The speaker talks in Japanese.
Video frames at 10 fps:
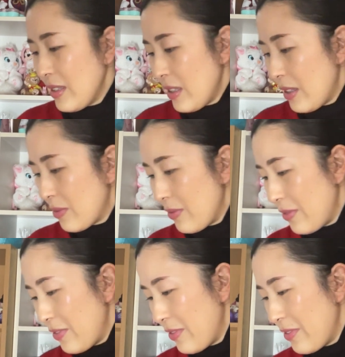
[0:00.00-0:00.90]
えっと、
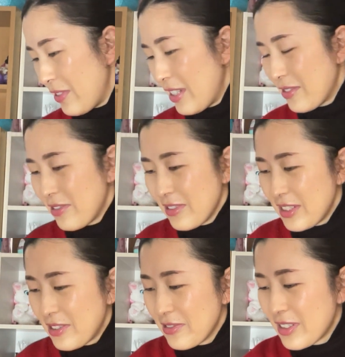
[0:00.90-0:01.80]
あと1
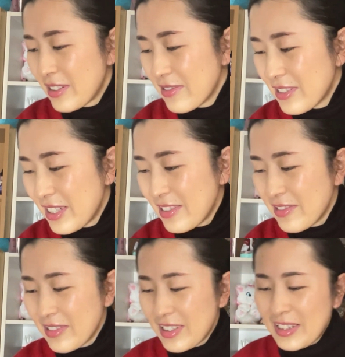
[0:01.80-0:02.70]
週間ぐらいあんの
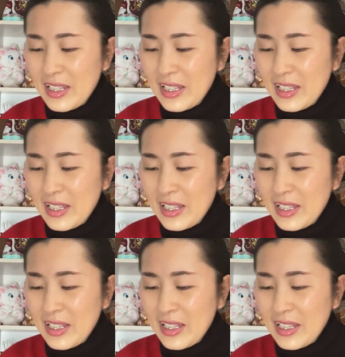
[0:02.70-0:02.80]
かな。